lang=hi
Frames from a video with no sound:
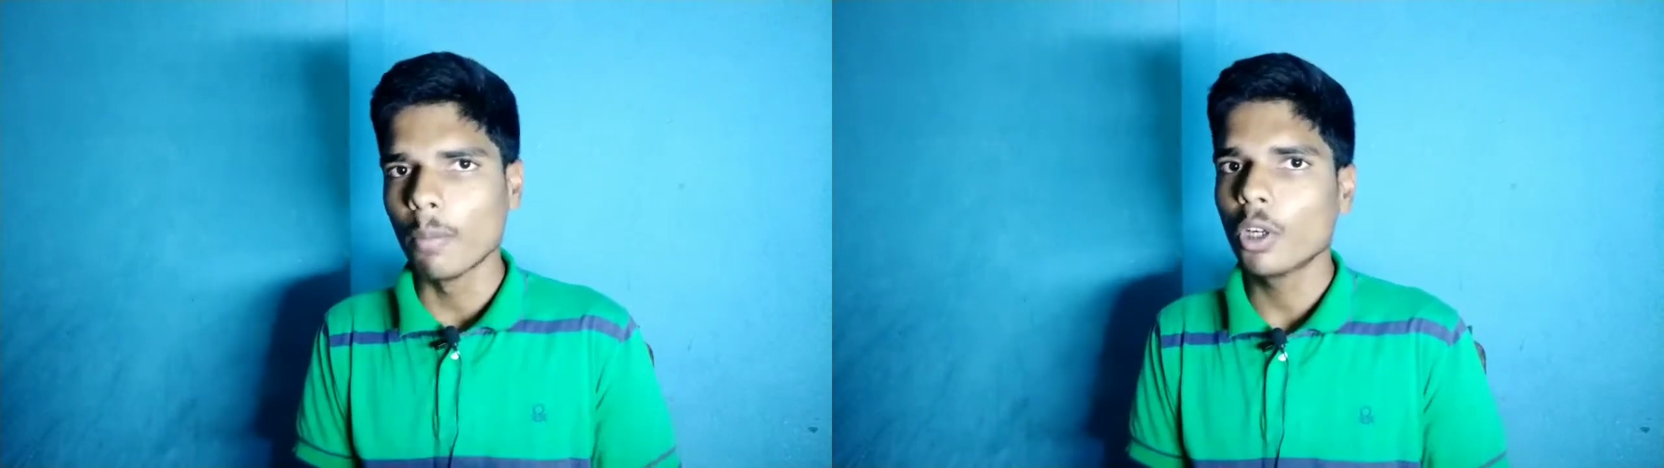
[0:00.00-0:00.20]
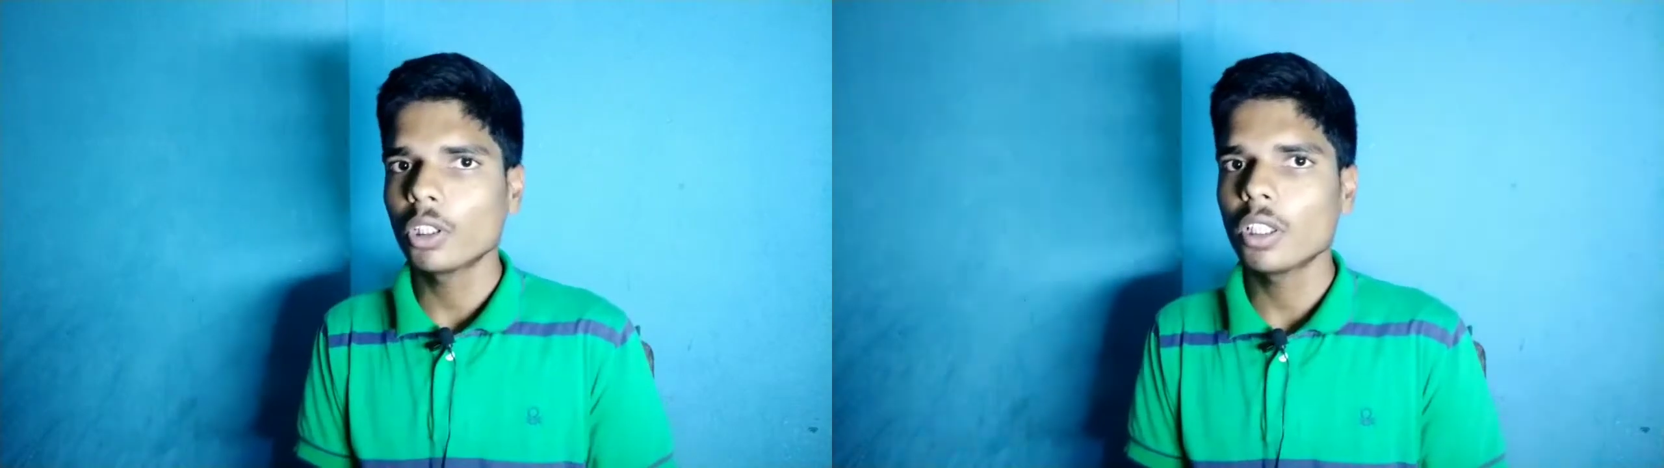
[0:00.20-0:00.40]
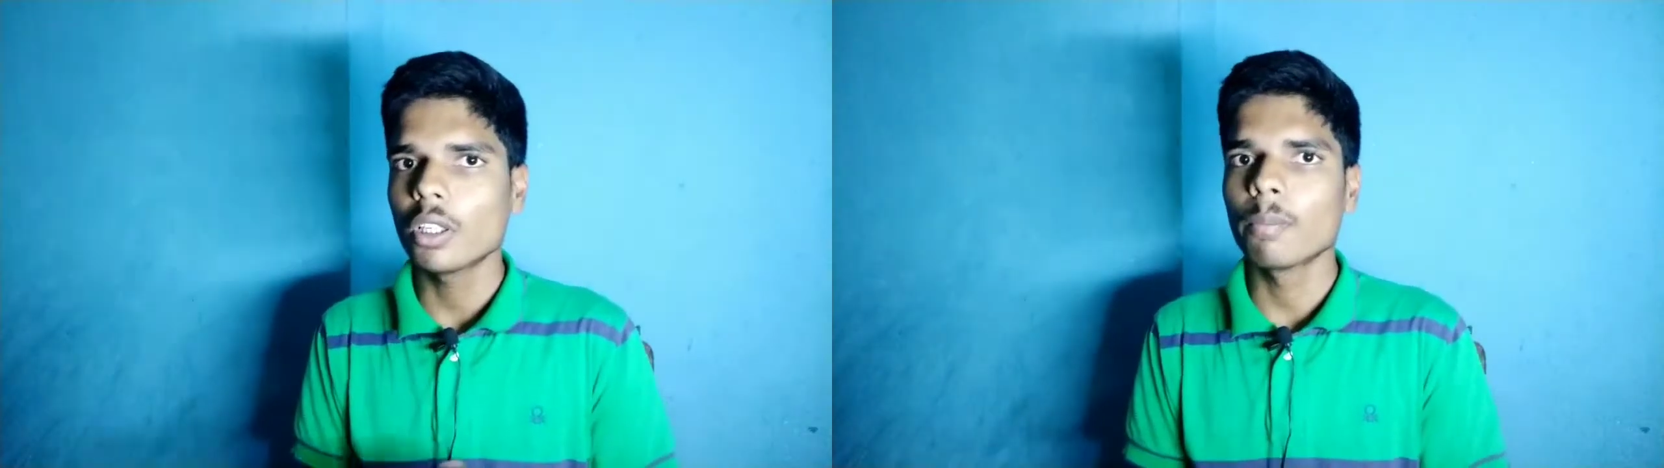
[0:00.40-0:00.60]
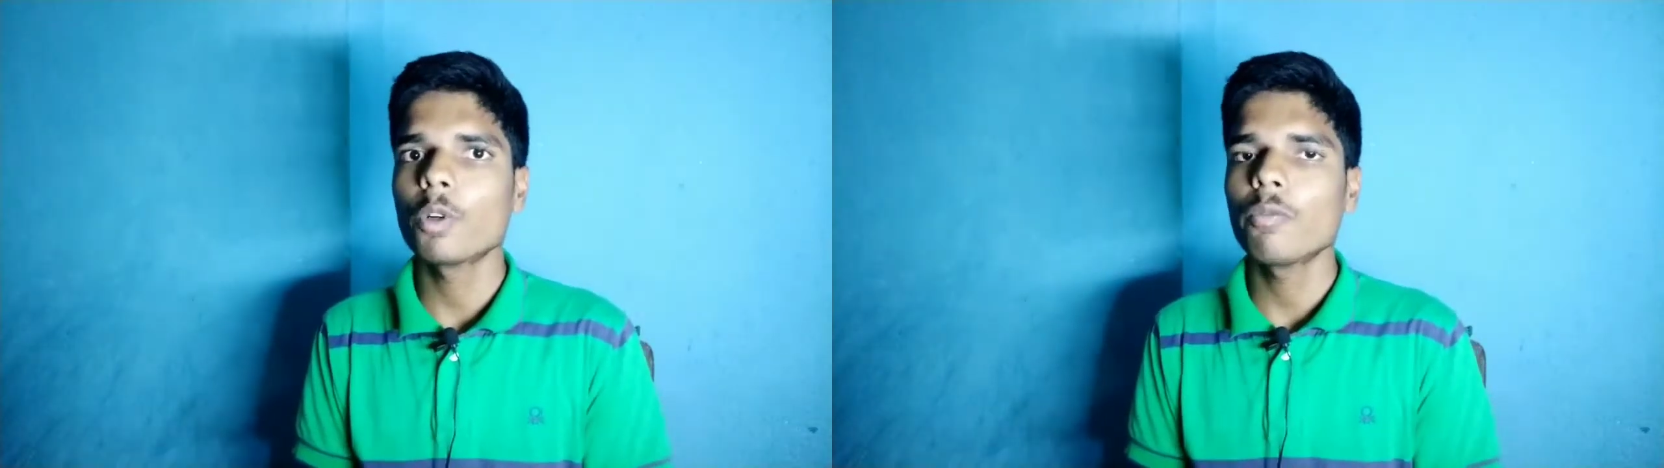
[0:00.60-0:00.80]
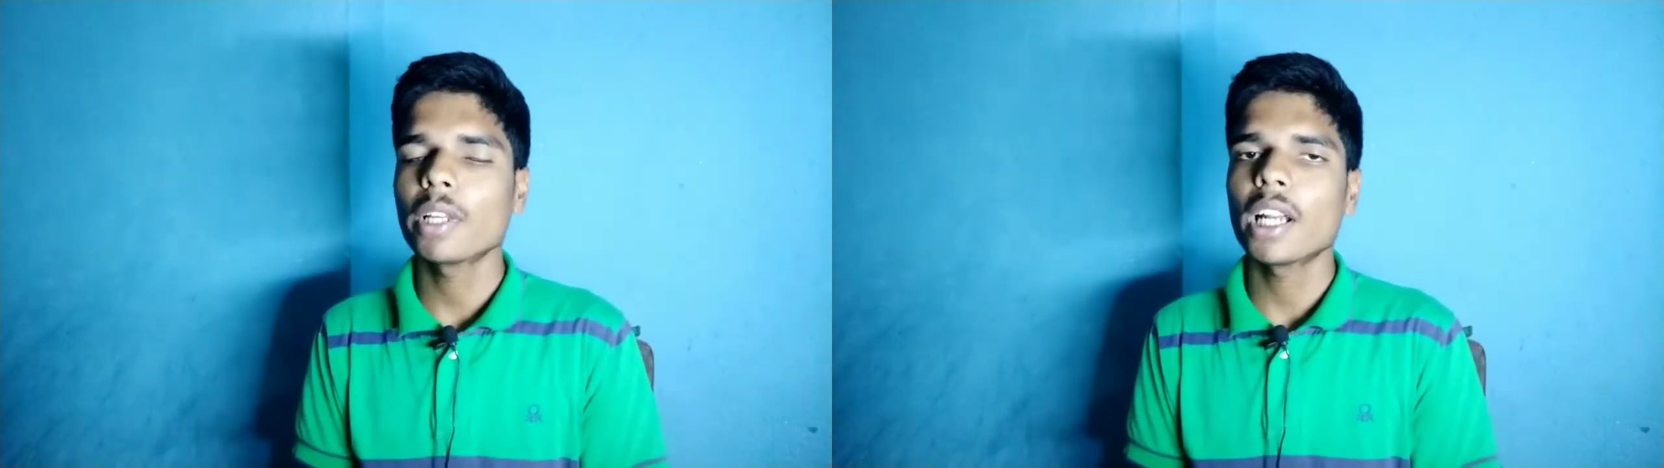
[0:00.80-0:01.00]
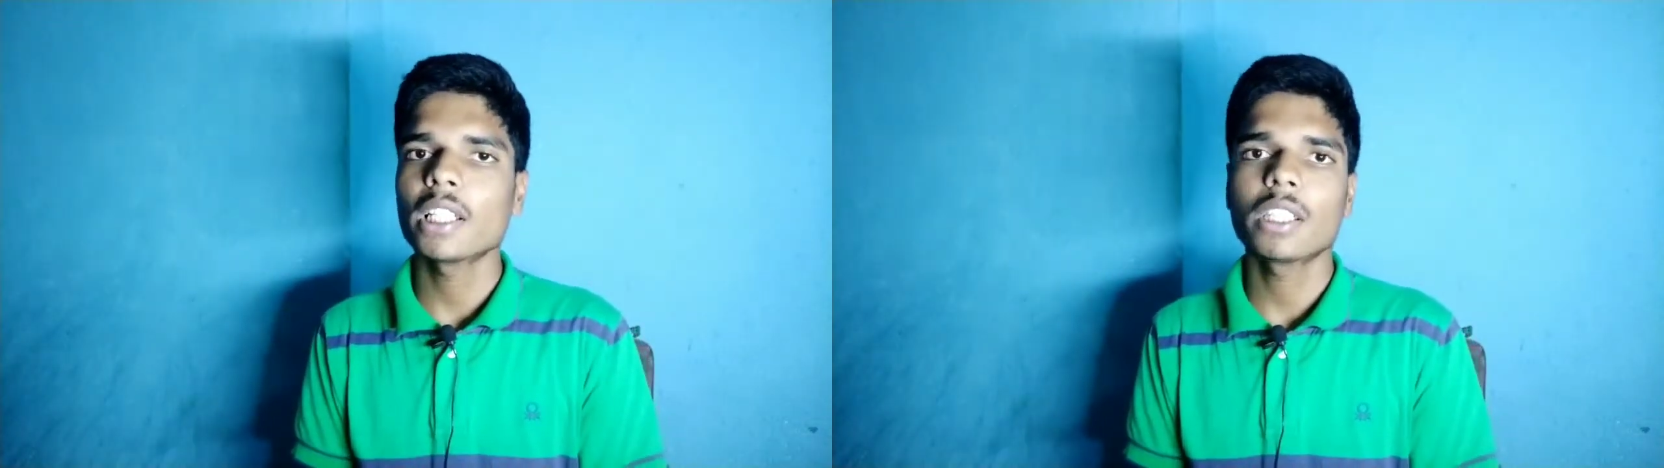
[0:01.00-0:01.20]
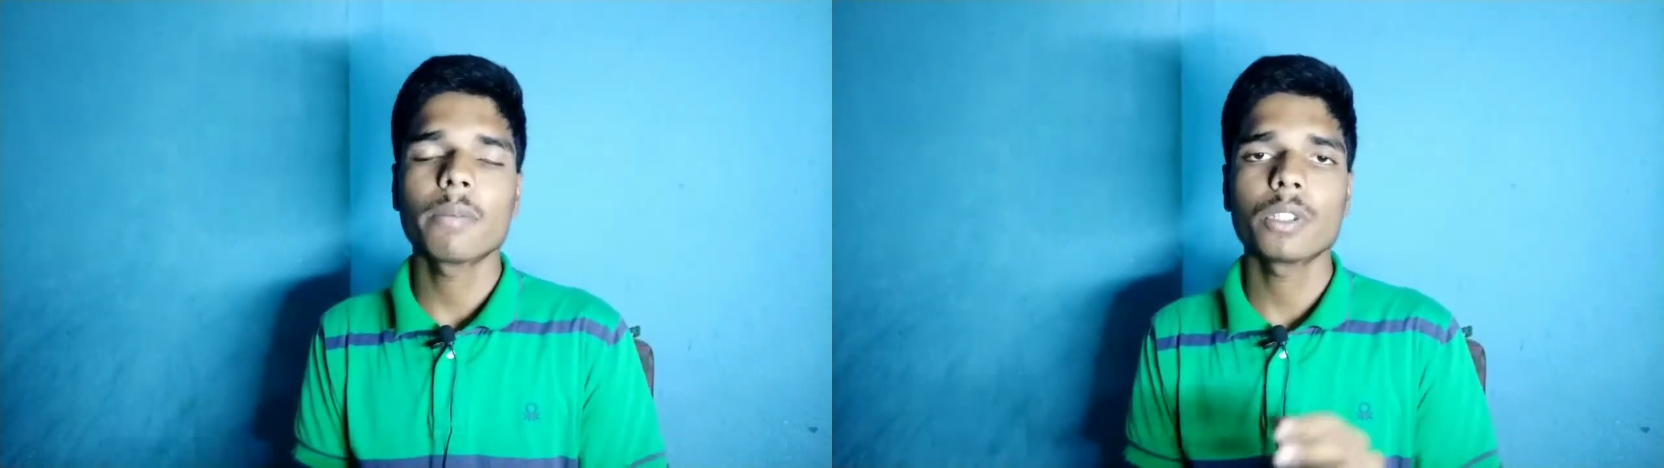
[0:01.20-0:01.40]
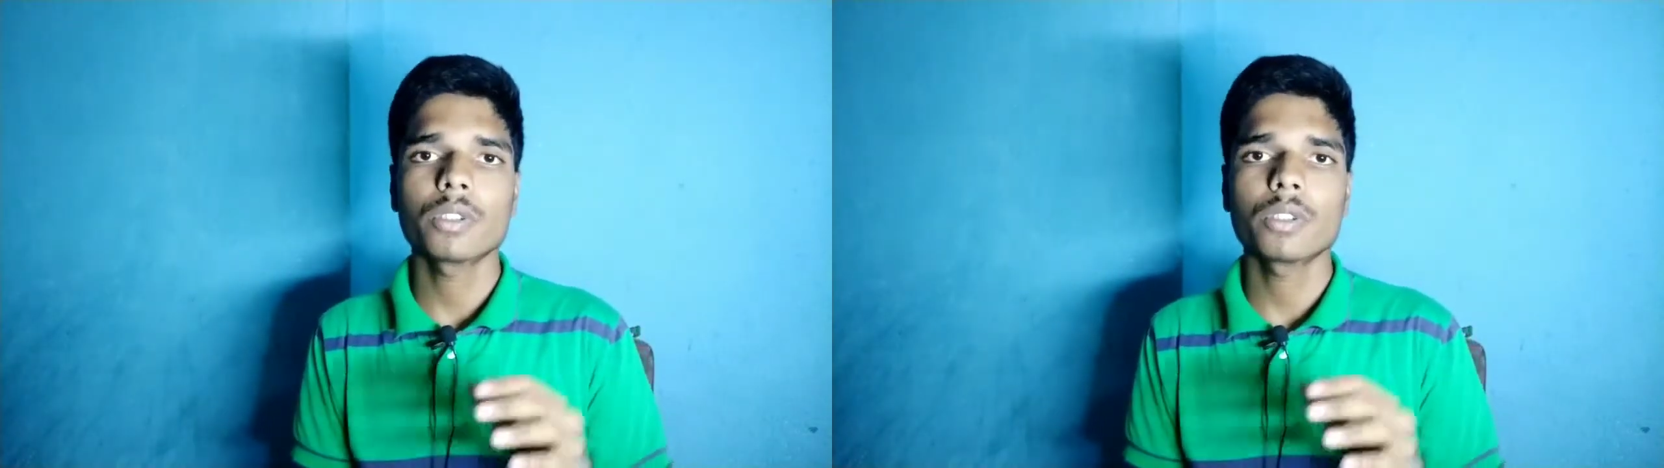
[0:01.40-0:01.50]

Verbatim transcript: बहुत ही इम्प्रूव मेकानिज़म है